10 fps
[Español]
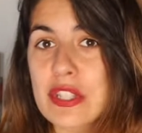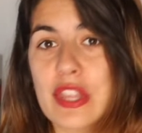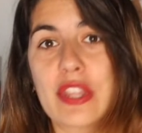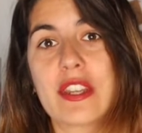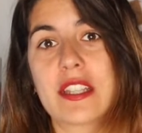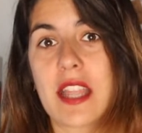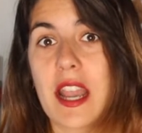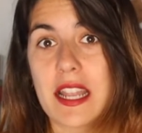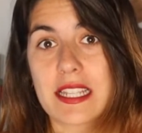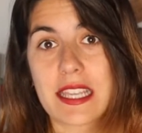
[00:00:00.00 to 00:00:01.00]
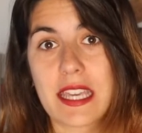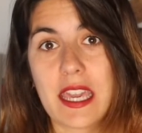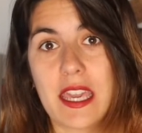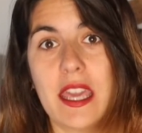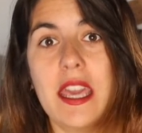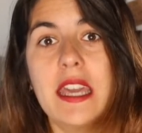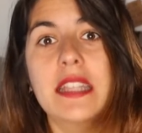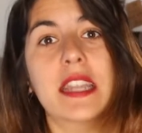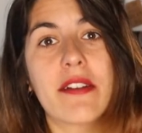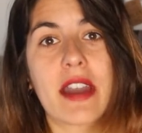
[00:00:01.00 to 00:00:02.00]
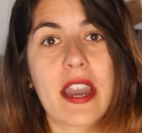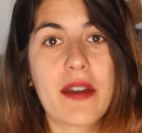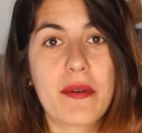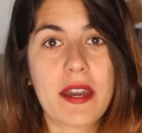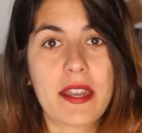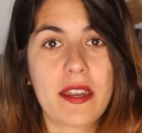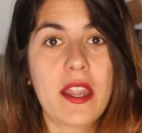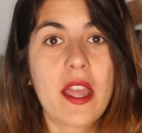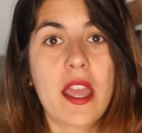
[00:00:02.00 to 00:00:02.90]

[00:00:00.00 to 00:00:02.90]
condiciones en las que trabajaban